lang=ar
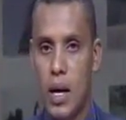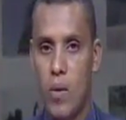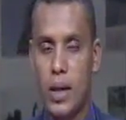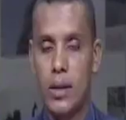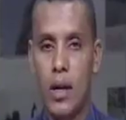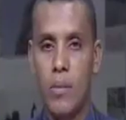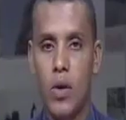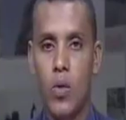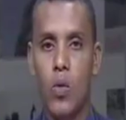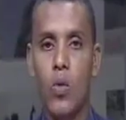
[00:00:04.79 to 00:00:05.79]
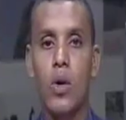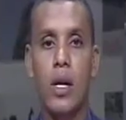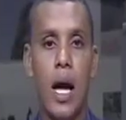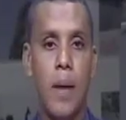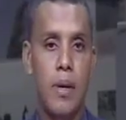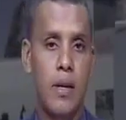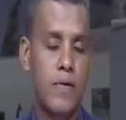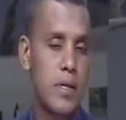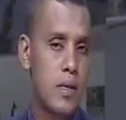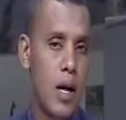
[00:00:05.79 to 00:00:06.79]
واحترام حقوق العمل في
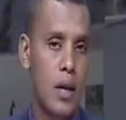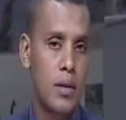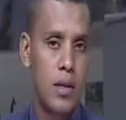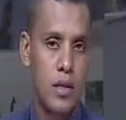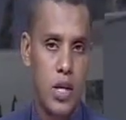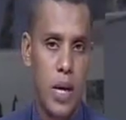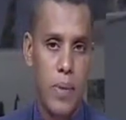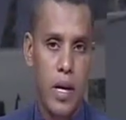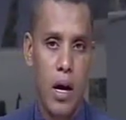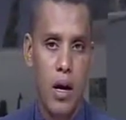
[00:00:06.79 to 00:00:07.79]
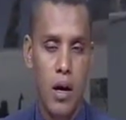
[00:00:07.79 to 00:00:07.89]
الصحة الإنجابية